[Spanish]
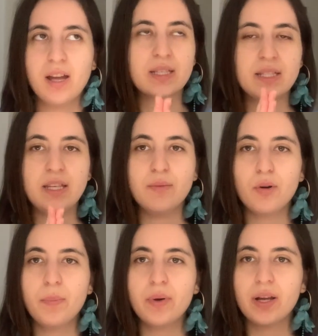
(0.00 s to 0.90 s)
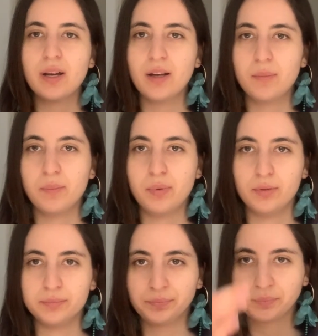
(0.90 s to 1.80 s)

Si vos, por ejemplo,